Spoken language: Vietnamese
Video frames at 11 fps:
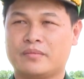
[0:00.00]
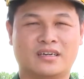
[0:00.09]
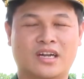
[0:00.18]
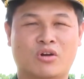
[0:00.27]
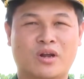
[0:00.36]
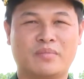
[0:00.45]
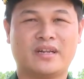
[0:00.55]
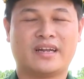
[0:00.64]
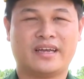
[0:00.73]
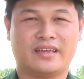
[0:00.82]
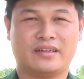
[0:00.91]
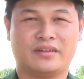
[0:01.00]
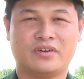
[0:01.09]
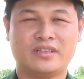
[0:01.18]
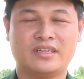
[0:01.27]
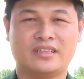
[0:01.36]
Từ đầu năm đến nay,
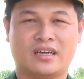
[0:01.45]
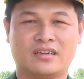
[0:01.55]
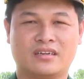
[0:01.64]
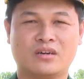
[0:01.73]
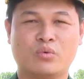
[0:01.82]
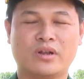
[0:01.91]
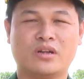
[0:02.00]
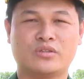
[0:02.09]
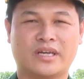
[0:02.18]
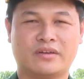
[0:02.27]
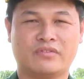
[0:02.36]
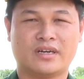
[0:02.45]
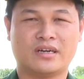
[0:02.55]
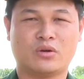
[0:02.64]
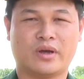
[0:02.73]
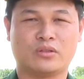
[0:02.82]
với tinh thần cương quyết đấu tranh với
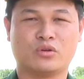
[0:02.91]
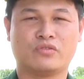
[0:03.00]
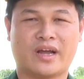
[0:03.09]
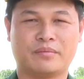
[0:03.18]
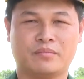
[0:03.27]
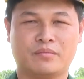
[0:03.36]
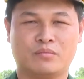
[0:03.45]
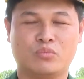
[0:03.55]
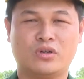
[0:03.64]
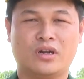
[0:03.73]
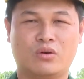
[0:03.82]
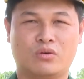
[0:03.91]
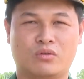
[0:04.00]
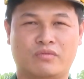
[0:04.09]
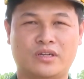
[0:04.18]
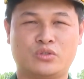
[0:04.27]
các loại tội phạm buôn lậu,
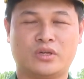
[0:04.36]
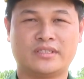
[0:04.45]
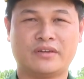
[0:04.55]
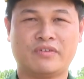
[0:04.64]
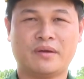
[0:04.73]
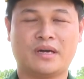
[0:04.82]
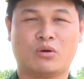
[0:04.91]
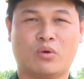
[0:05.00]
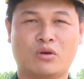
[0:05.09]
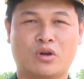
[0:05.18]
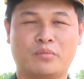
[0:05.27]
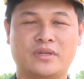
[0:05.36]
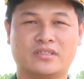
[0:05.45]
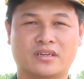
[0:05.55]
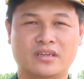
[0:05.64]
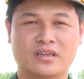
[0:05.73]
vận chuyển trái phép hàng hóa qua biên
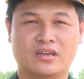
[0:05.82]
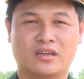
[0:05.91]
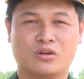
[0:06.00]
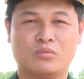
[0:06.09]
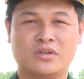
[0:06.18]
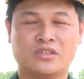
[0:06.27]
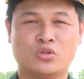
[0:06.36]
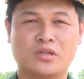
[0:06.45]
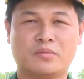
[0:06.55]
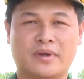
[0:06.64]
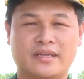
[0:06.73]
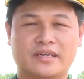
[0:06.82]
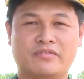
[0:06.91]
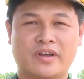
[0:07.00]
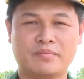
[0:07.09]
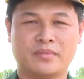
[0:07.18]
giới cũng như xuất nhập cảnh trái
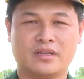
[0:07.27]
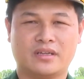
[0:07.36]
phép,